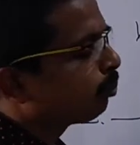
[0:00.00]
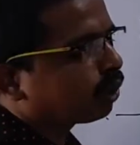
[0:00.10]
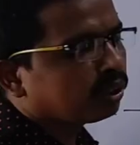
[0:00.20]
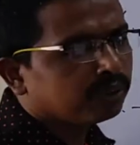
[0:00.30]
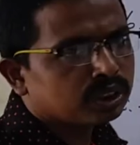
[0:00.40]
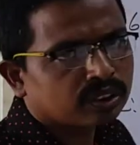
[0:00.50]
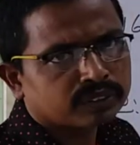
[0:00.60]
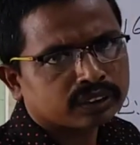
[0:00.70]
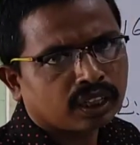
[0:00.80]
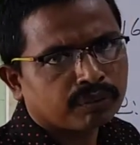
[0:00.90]
పంతొమ్మిది
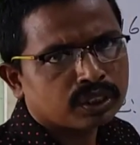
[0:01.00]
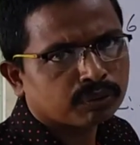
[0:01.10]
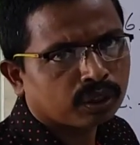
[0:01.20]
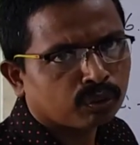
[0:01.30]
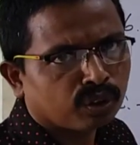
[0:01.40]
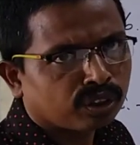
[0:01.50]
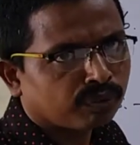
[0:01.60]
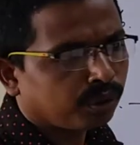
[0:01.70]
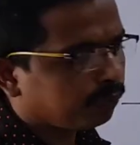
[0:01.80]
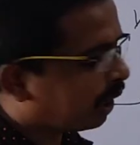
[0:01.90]
సంవత్సరాల వయసు వరకు
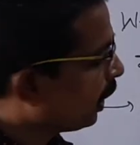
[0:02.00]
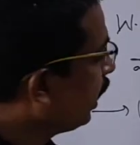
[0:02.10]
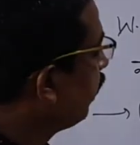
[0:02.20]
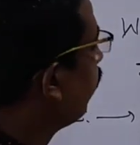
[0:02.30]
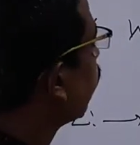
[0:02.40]
ఉన్నటువంటి వారిని